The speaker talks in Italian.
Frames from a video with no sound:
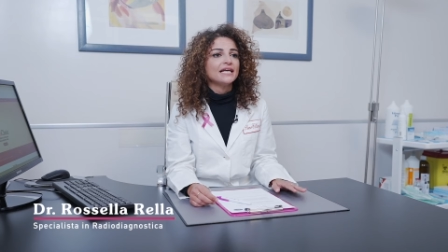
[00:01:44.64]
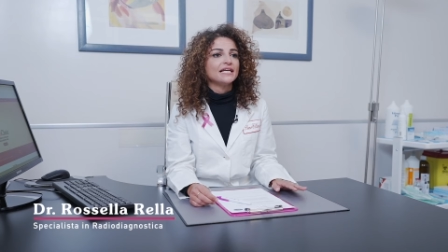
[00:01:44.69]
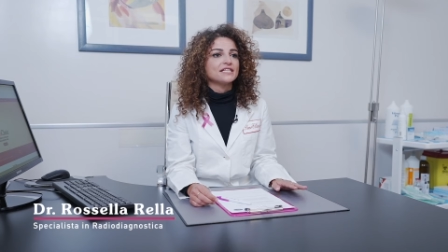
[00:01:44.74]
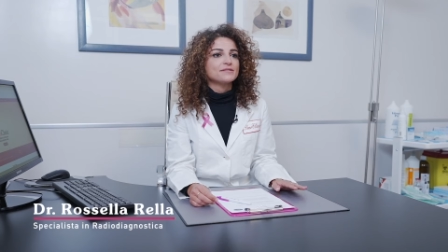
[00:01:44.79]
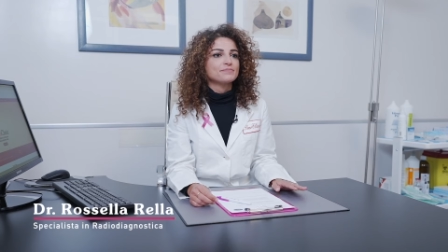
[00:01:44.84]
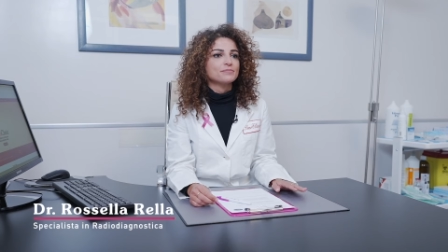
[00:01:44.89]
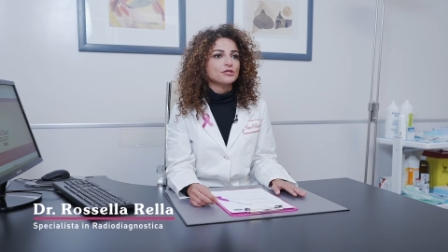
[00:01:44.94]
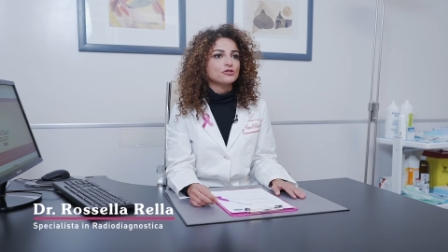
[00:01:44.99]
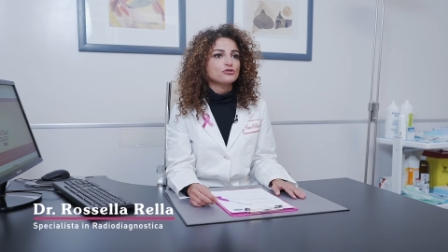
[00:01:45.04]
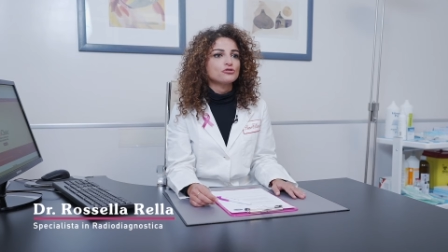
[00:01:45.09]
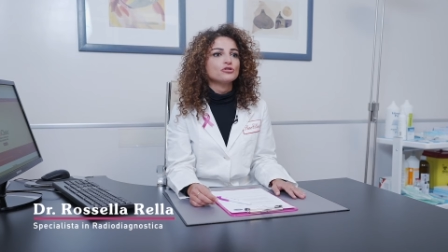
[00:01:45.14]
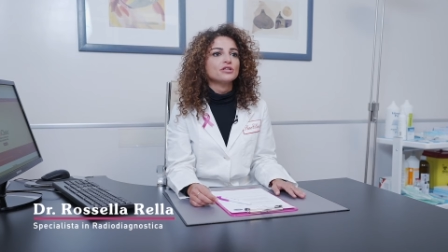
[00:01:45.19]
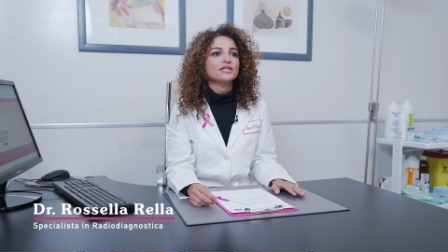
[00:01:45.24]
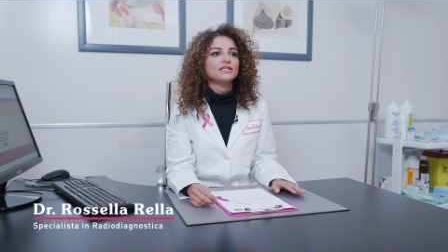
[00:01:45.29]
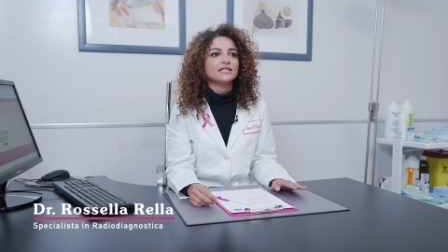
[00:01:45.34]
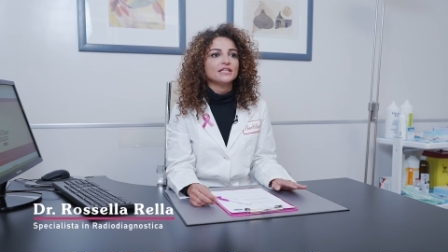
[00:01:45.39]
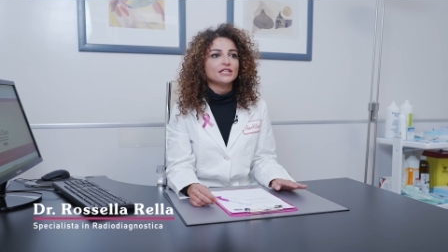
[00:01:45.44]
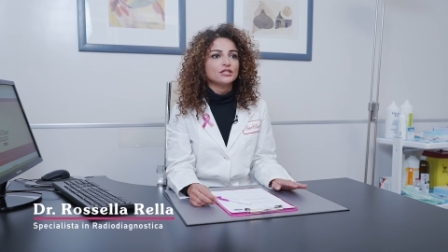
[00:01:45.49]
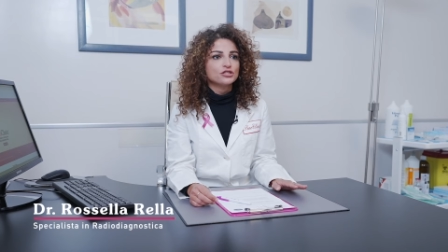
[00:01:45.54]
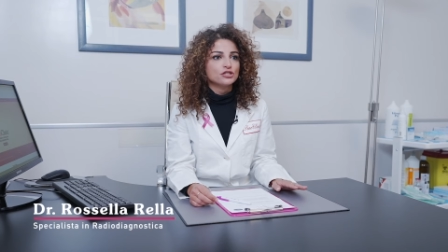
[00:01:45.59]
l'espressione
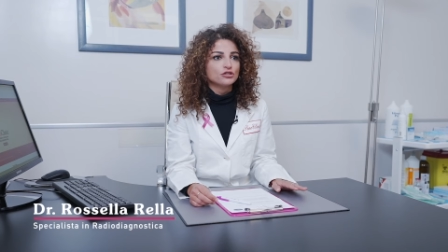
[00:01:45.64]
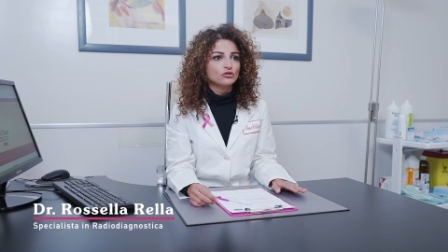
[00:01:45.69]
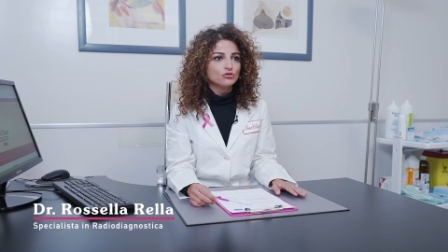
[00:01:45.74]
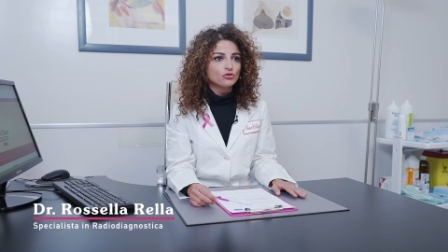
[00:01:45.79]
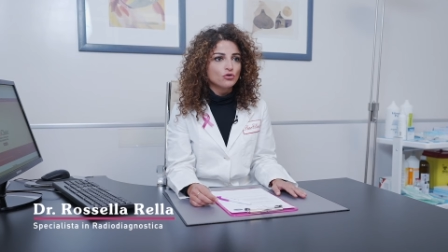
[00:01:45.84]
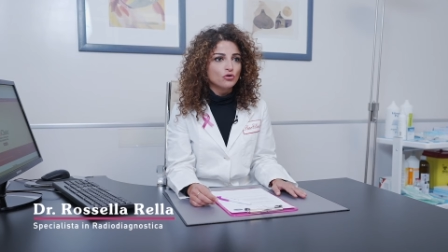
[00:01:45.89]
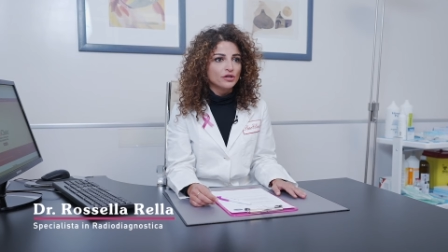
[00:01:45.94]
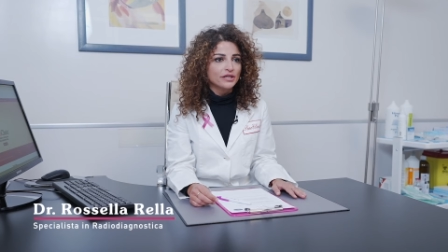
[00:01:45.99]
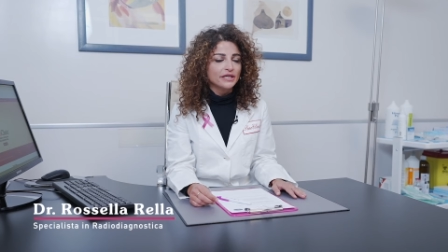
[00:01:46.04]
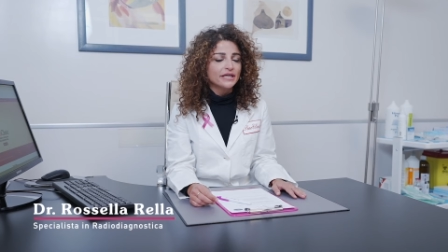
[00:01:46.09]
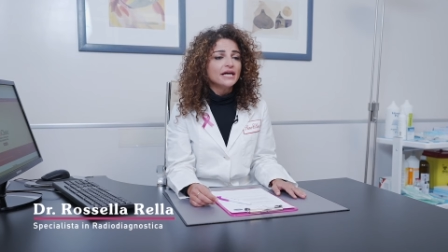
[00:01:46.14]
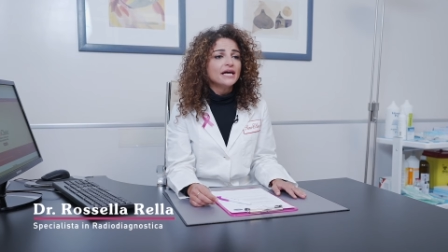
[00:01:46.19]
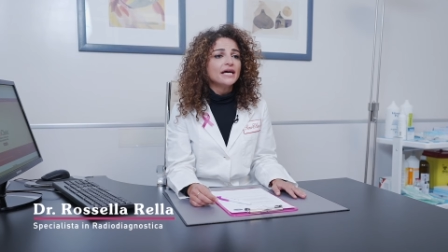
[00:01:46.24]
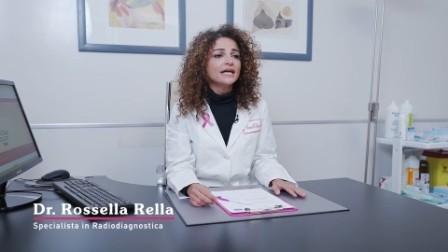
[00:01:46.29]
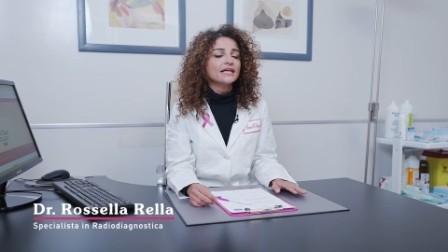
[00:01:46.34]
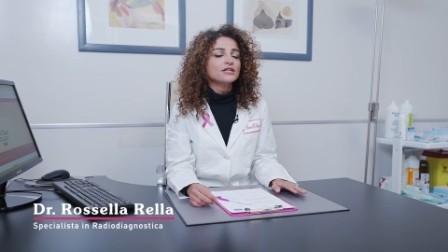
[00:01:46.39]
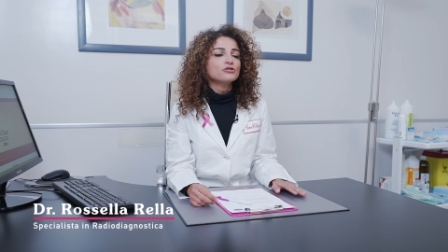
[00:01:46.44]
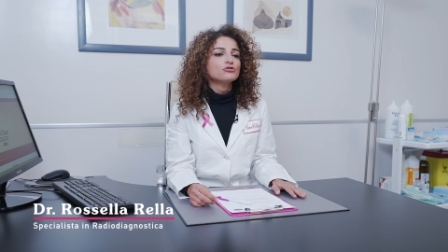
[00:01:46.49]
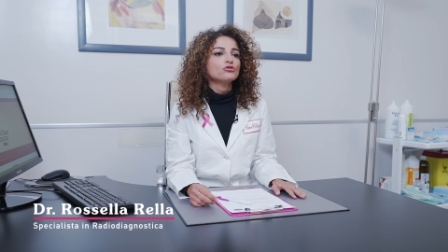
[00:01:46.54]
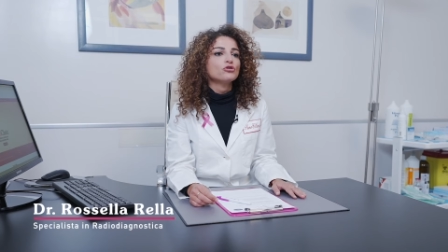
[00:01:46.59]
di recettori,
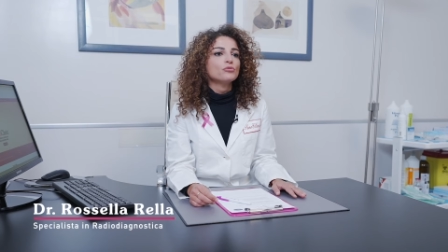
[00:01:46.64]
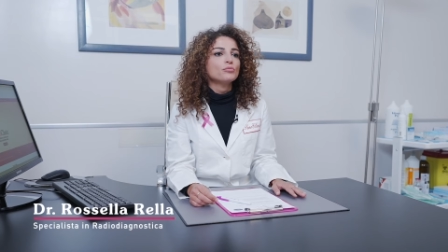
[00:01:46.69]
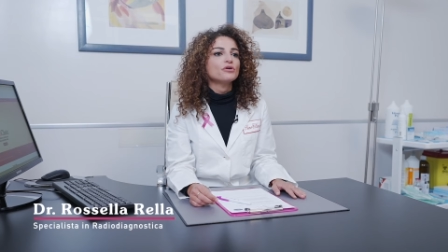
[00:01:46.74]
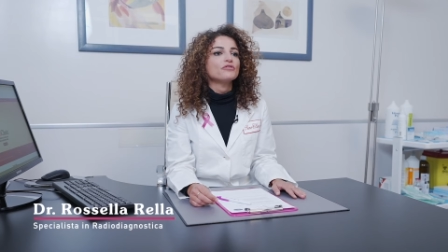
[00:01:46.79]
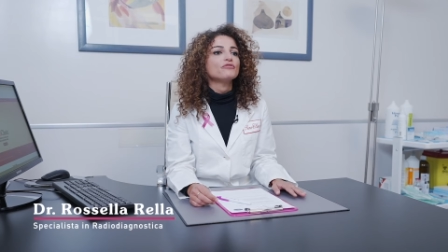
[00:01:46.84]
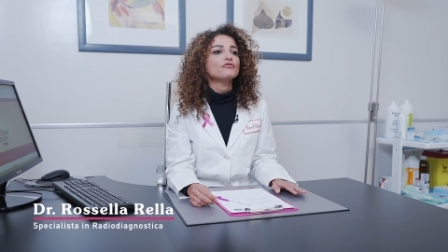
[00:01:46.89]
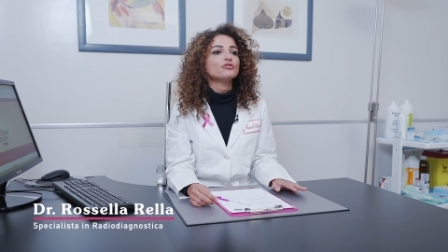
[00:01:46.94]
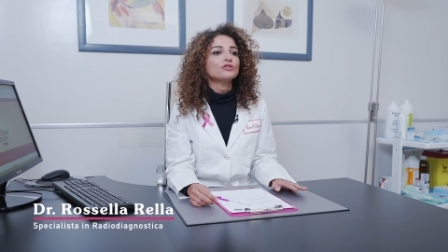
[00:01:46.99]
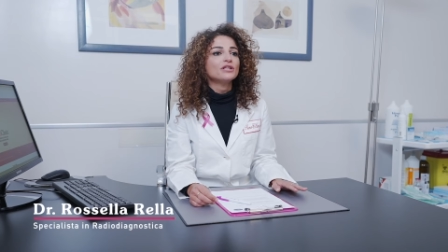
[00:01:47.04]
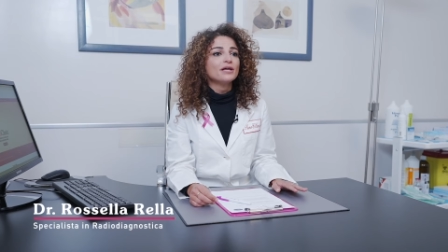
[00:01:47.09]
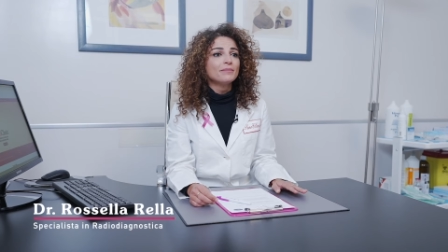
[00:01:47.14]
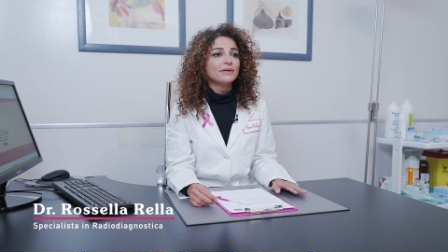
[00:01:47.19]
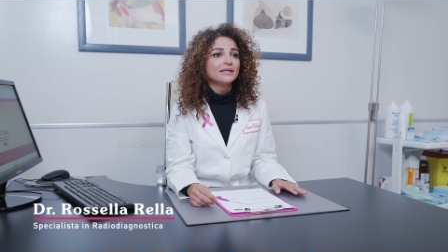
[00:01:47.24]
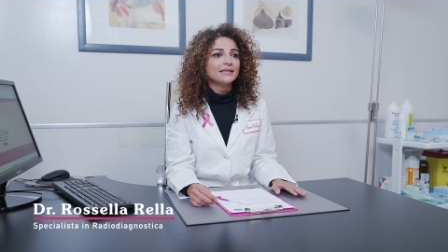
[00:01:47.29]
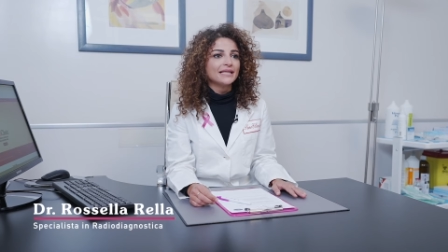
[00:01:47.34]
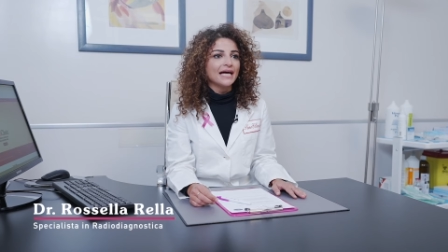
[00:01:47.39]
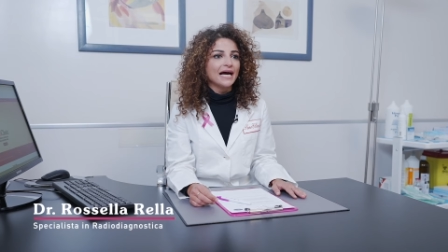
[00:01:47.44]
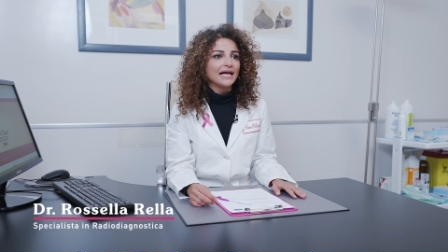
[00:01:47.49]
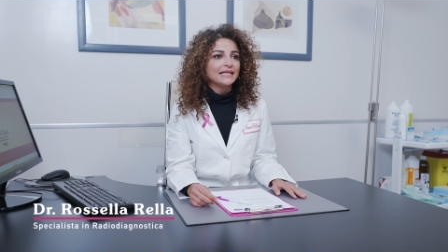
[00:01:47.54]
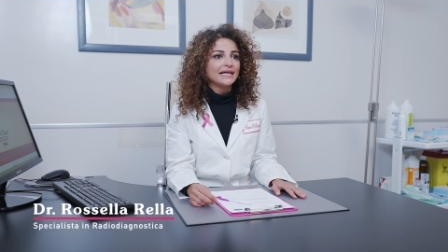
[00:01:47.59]
che sono poi
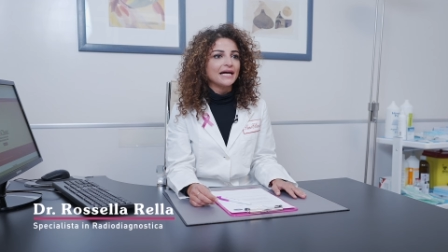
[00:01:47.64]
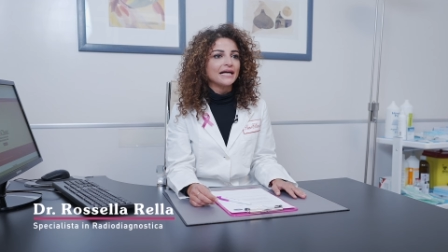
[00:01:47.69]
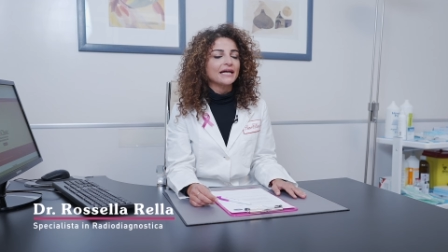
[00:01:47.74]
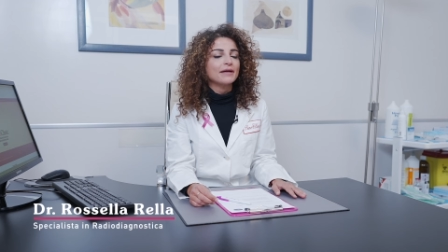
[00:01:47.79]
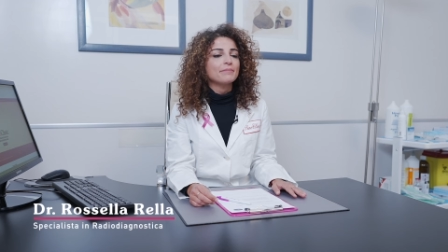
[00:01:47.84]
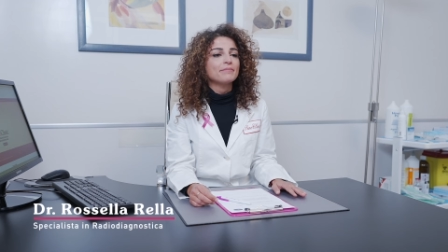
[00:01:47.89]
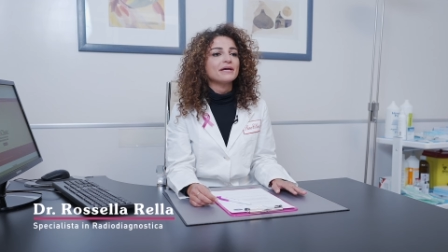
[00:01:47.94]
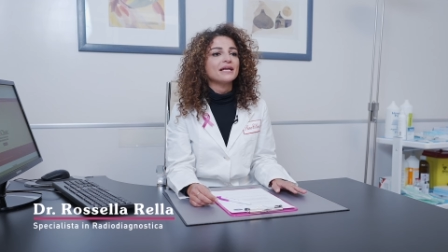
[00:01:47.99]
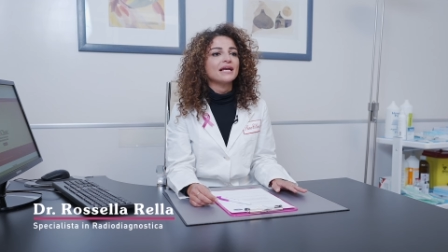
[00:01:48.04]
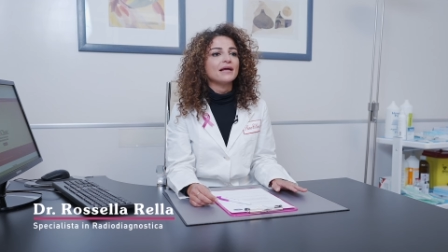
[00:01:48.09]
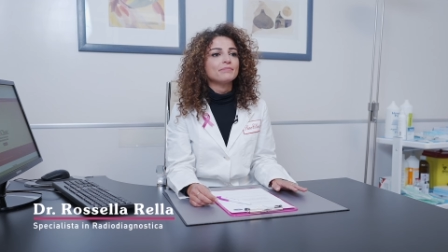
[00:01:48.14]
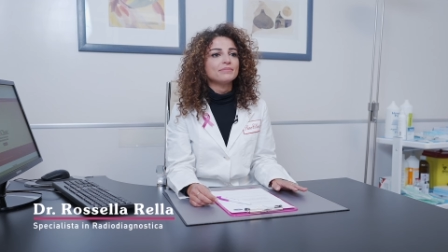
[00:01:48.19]
fondamentali anche per la